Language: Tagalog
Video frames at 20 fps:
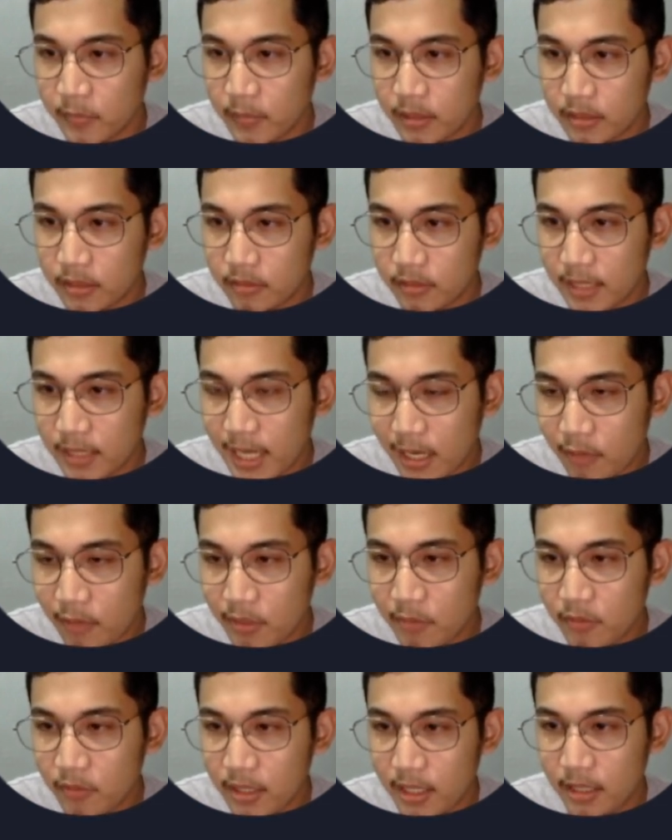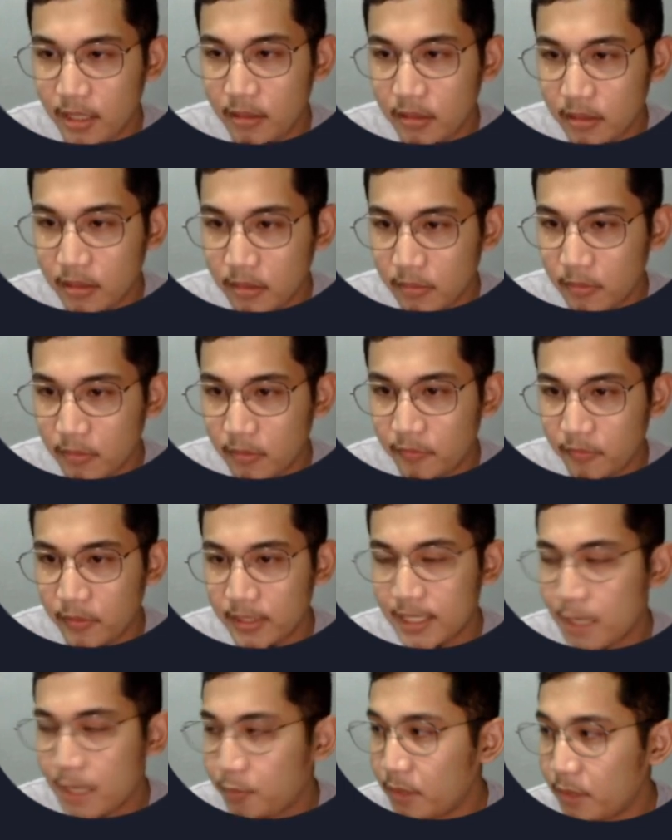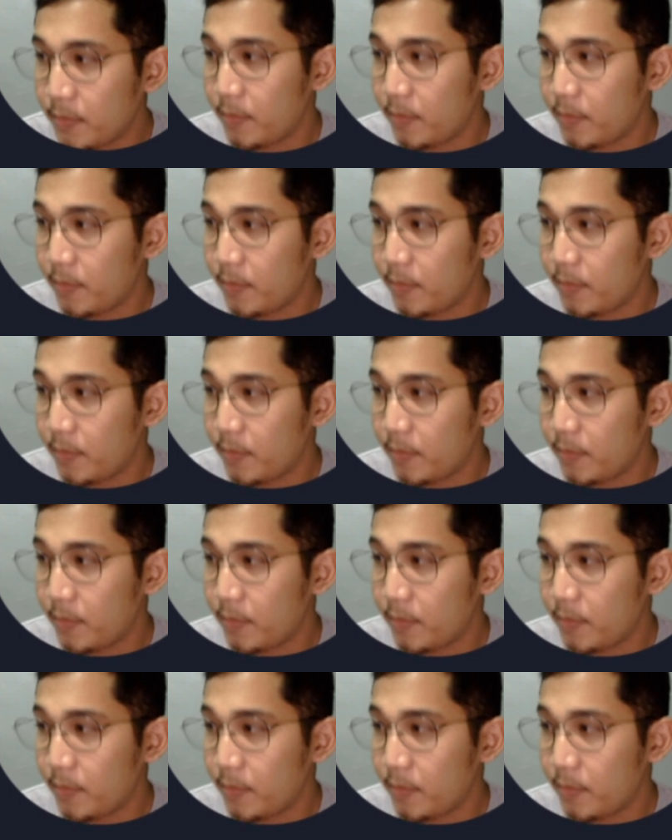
So, gagawin mo lang, for example,